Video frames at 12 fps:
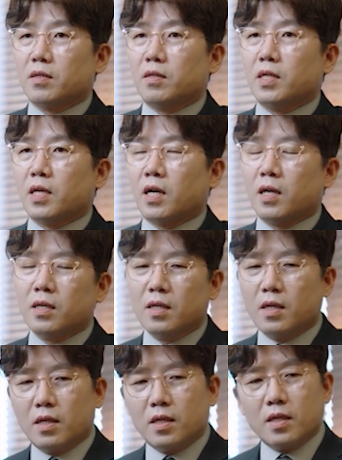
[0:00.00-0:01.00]
그러니까
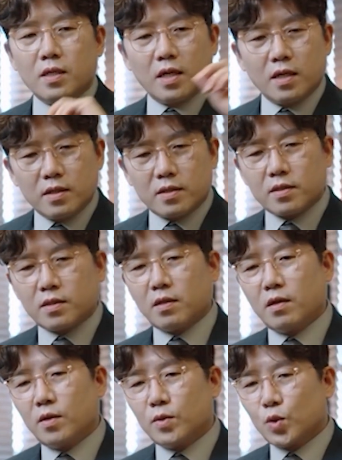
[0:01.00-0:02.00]
인강을
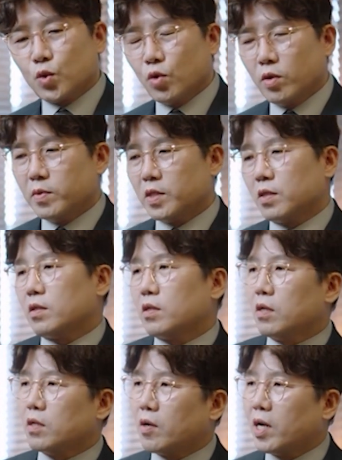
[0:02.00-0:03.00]
듣던 수업을
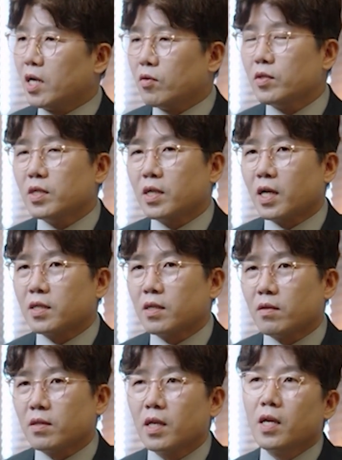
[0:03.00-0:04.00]
듣던 학원을
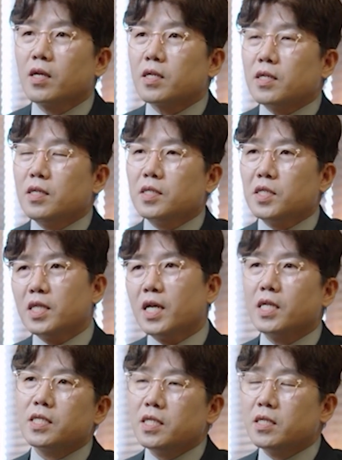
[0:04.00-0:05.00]
가던 그
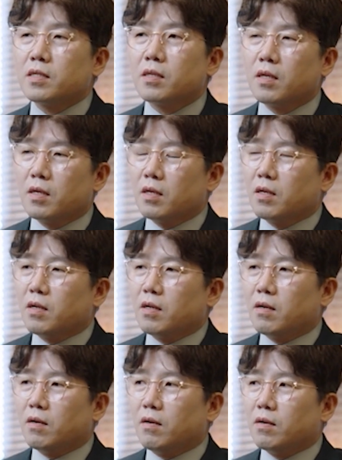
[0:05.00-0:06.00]
시간은
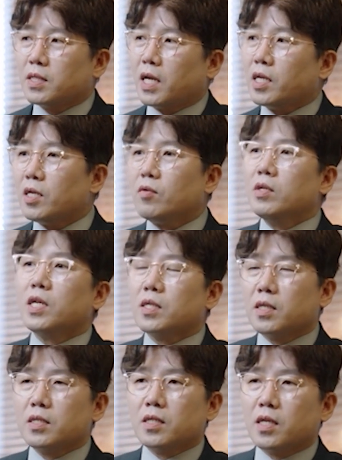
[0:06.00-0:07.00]
어, 상위권
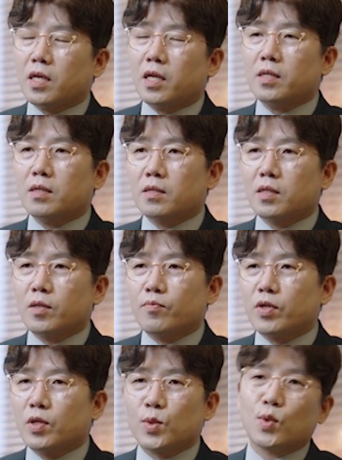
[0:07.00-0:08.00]
학생들에게 있어서는
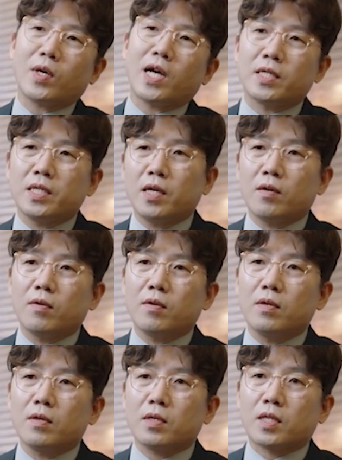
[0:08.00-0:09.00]
변수가 아니에요.
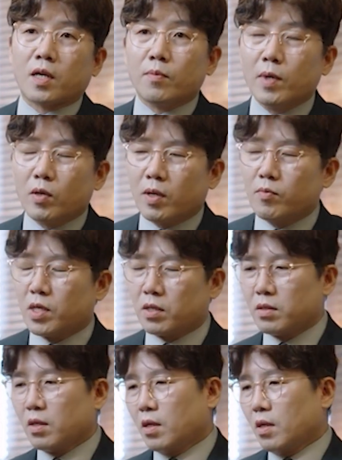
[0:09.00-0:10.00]
그 다른 말로 하면